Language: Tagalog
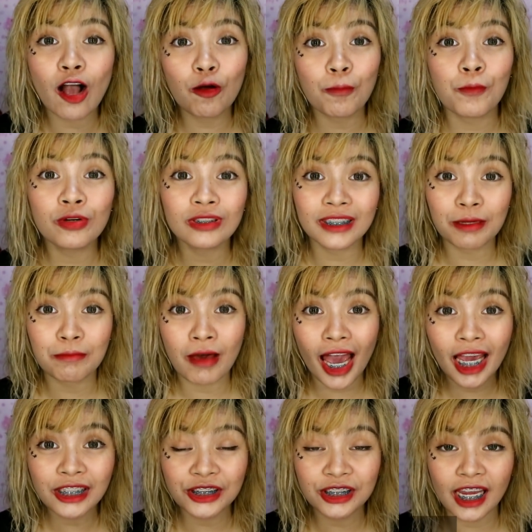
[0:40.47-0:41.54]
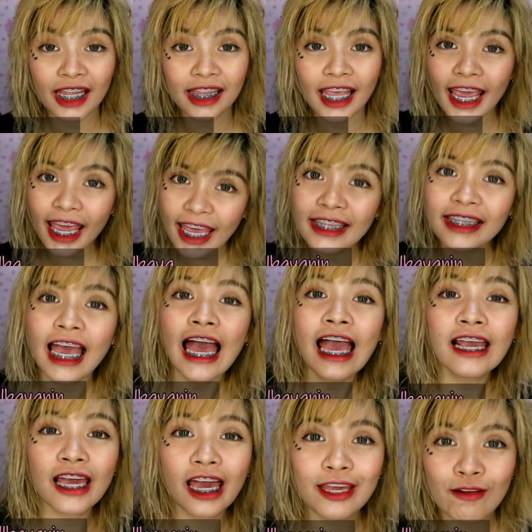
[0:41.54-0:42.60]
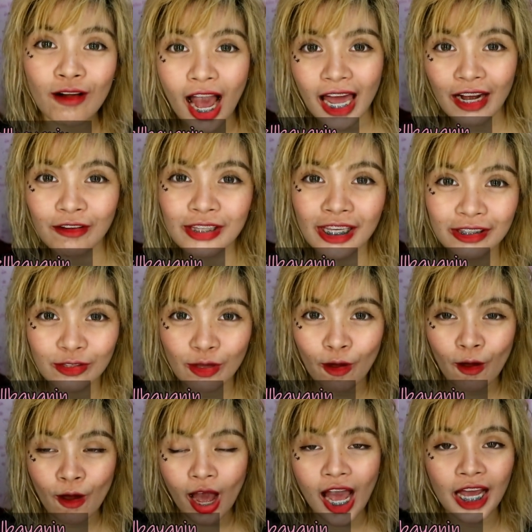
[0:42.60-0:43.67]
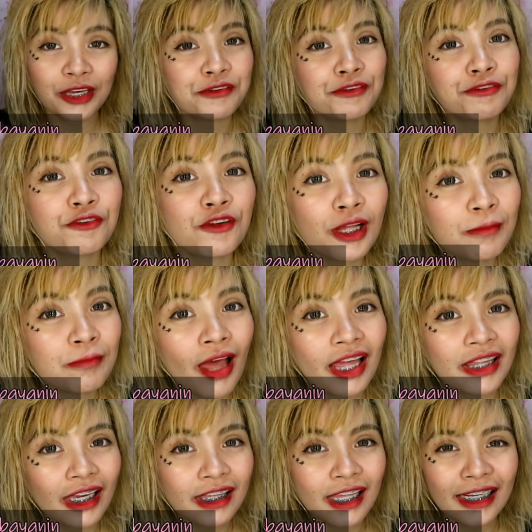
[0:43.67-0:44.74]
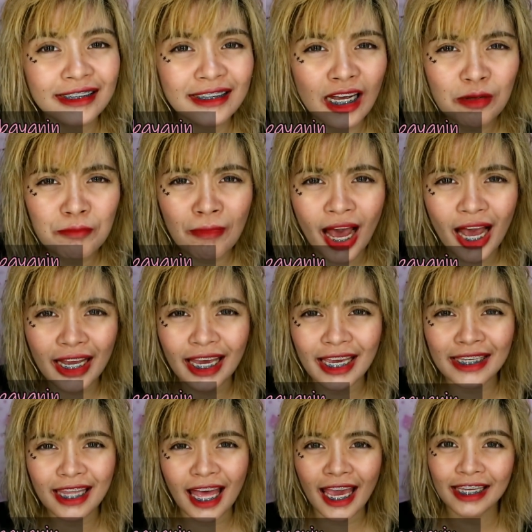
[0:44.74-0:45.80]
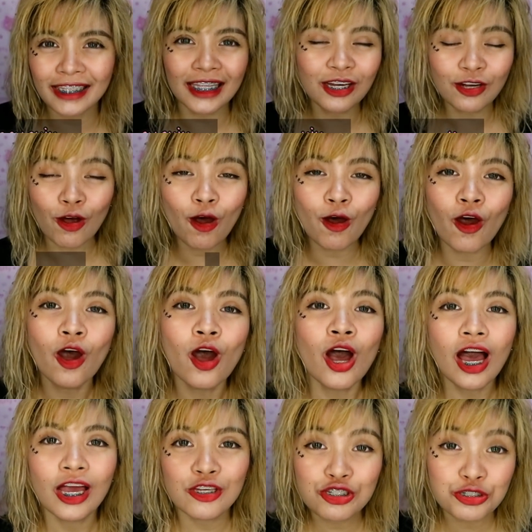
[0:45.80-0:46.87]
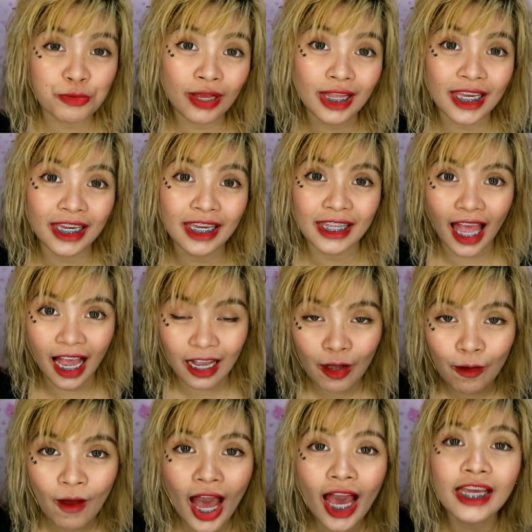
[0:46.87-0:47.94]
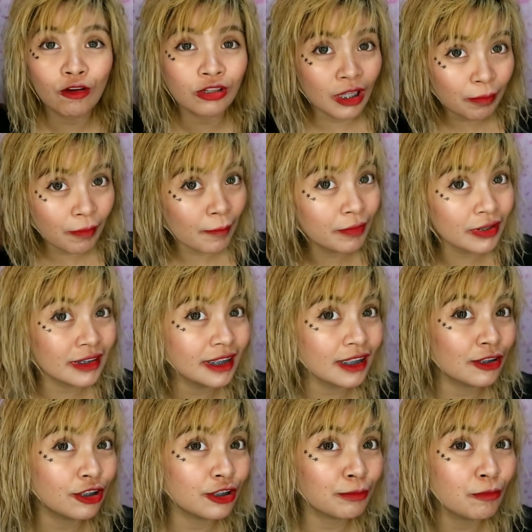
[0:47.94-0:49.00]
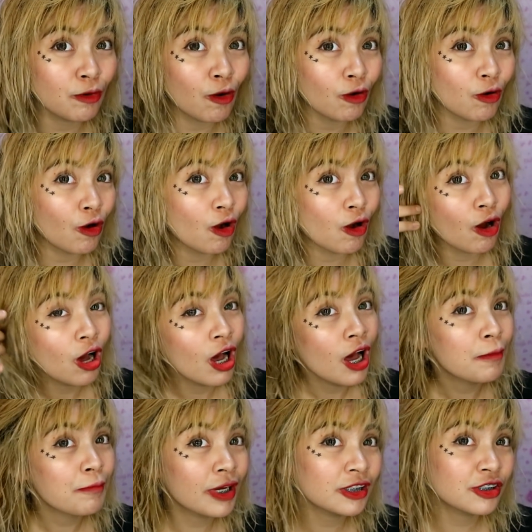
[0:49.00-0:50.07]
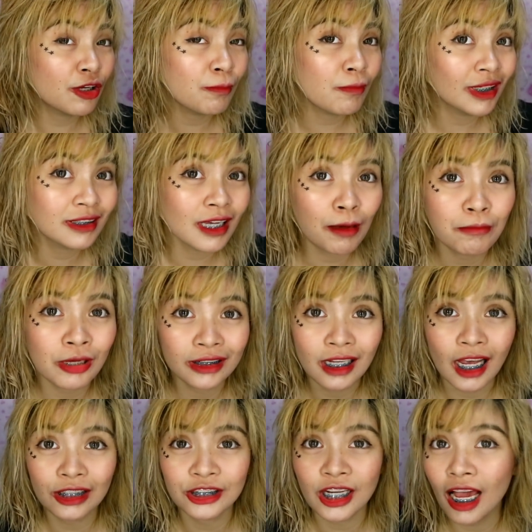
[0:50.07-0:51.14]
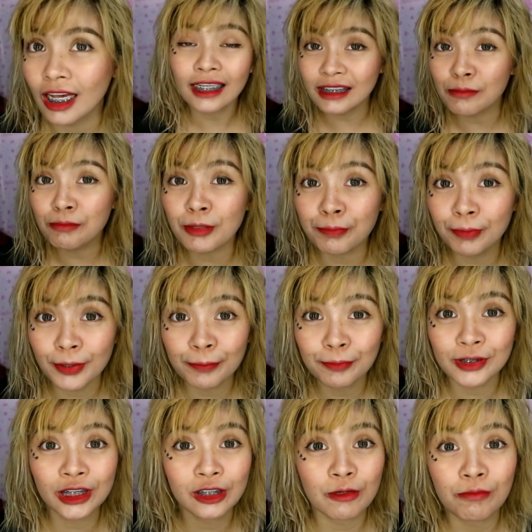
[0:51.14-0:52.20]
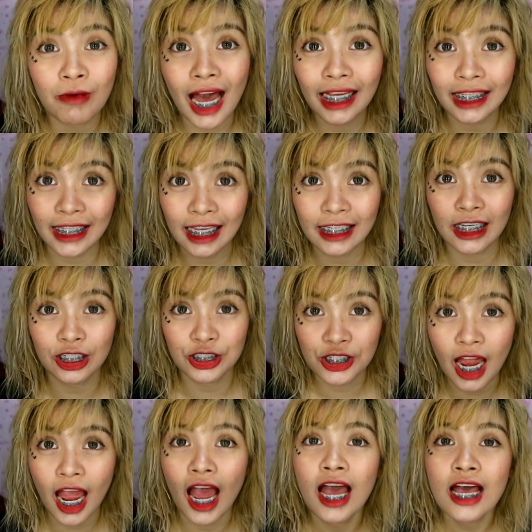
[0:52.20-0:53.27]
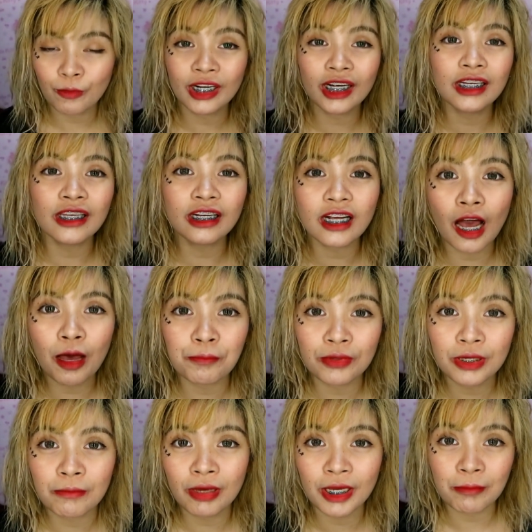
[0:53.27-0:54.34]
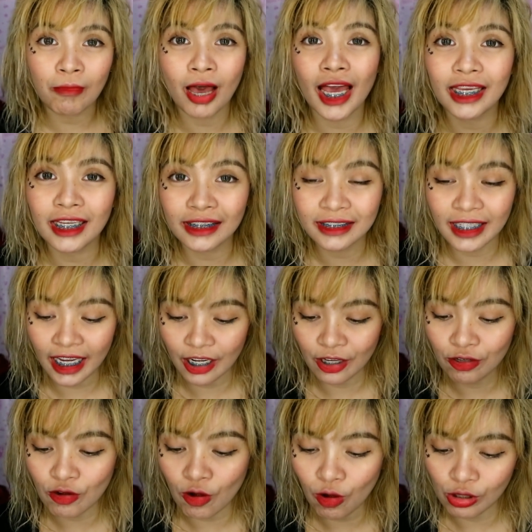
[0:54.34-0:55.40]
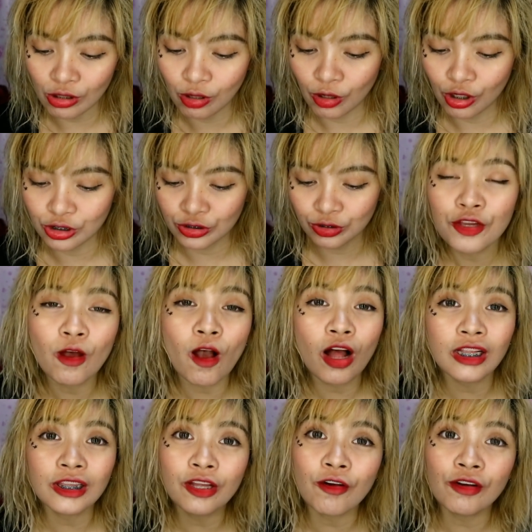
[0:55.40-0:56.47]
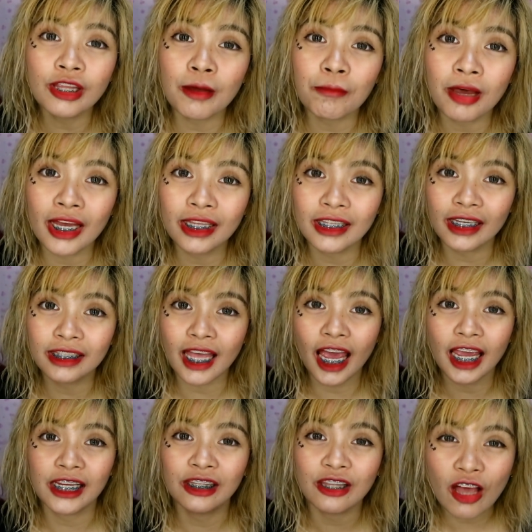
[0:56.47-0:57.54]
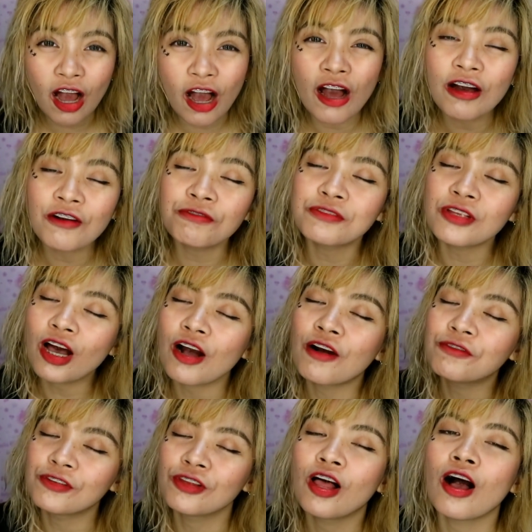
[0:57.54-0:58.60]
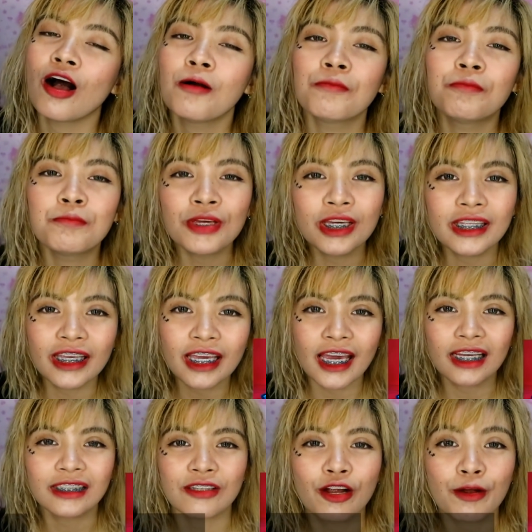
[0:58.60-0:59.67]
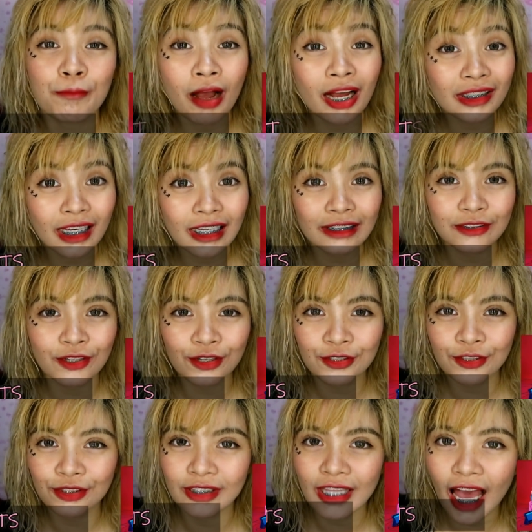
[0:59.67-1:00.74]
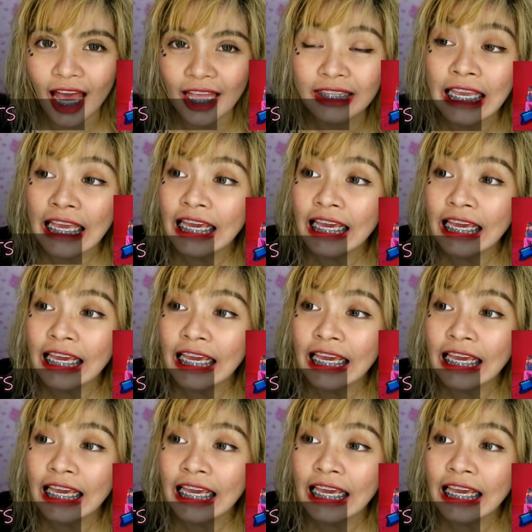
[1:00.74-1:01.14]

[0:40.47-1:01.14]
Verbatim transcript: Ako po si Myjel and ngayong araw na to, ang i-film natin na isang bagay na hindi ko usually ginagawa. Kung napapansin nyo yung buhok ko, medyo basa-basa siya kasi may purpose kung bakit ganyan siya. We're gonna copy my bias hair colors. You all know naman that I love, love, love BTS or Bangtan Sonyeondan.